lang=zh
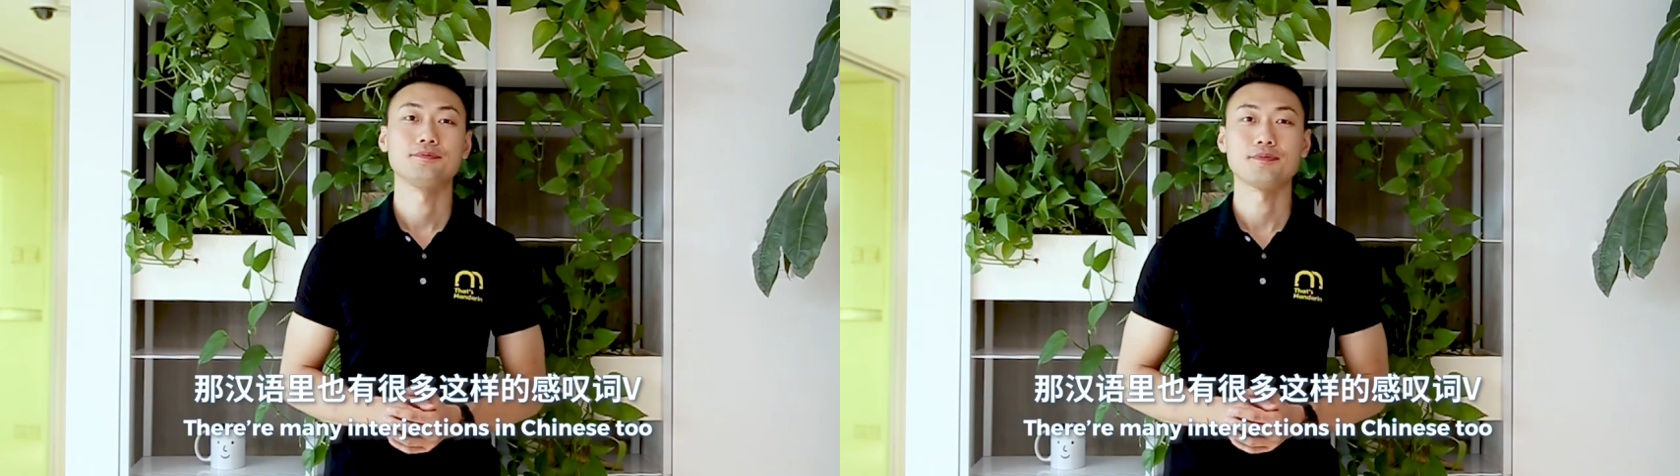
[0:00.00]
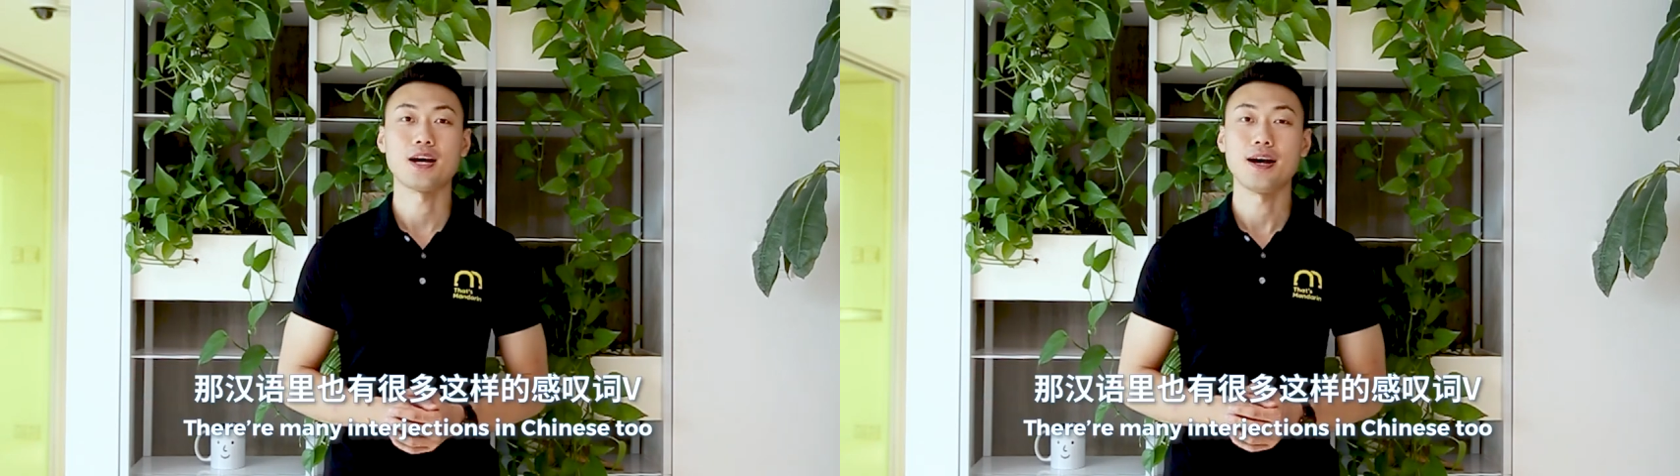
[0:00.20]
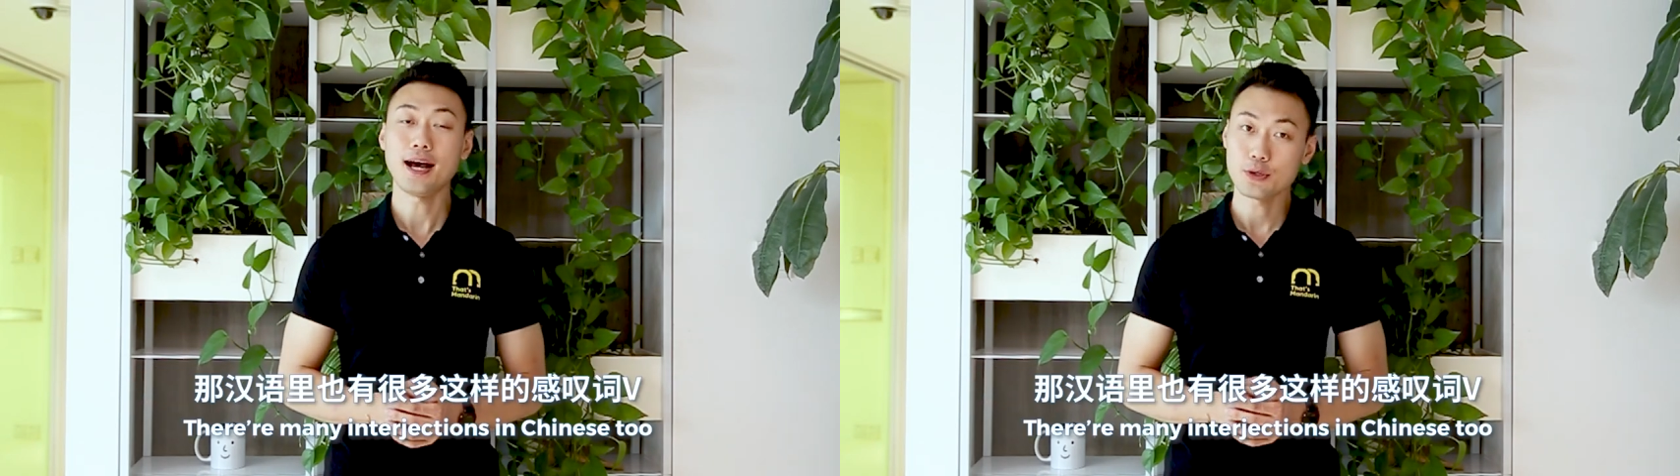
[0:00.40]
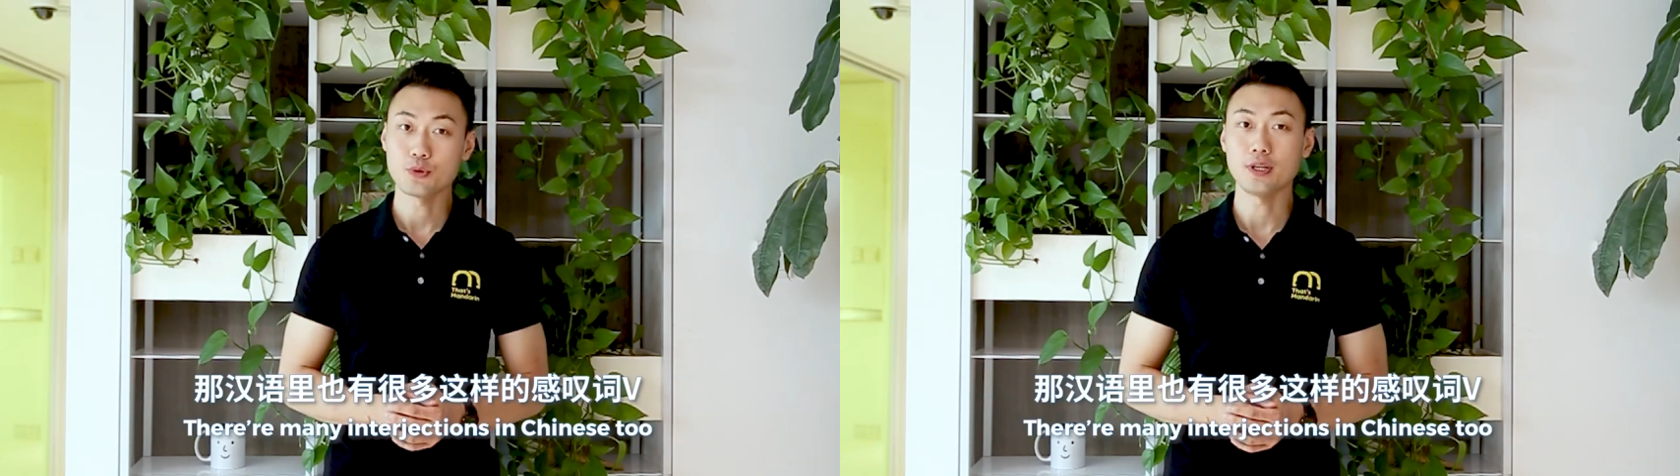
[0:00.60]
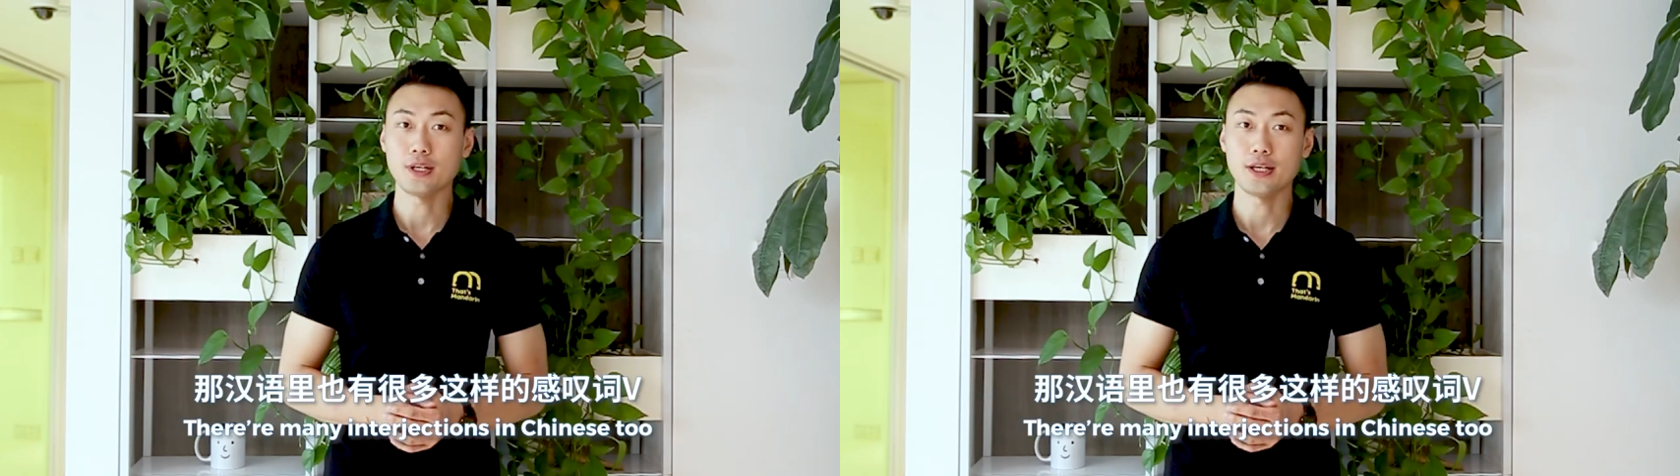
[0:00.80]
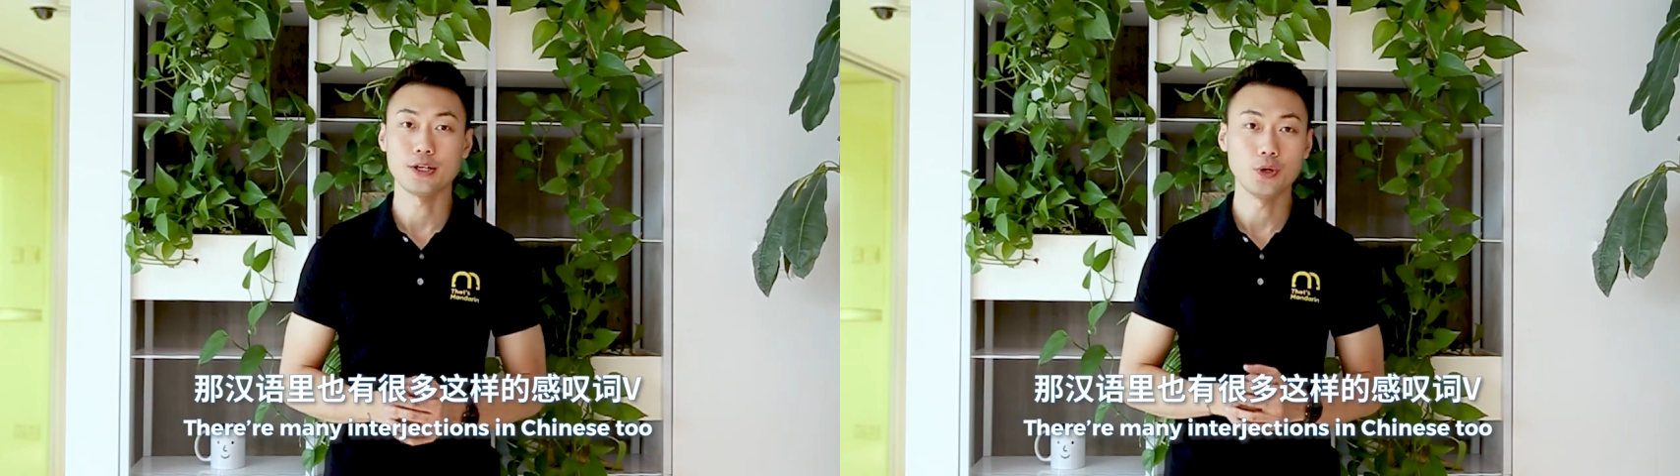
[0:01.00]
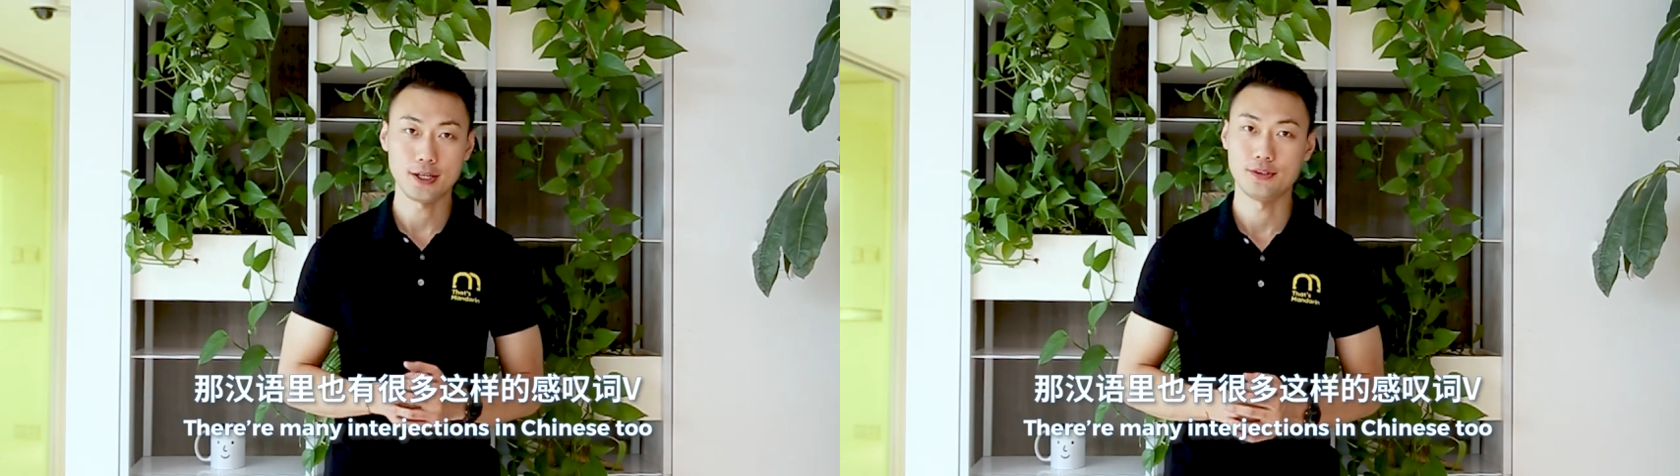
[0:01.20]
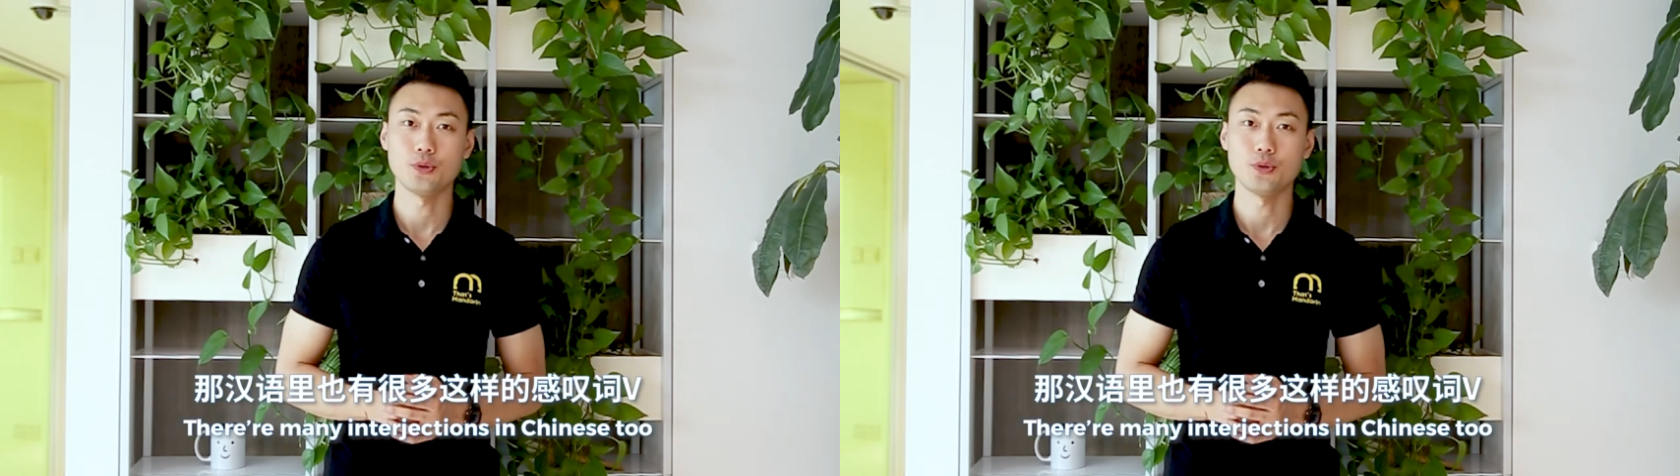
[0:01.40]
那汉语里也有很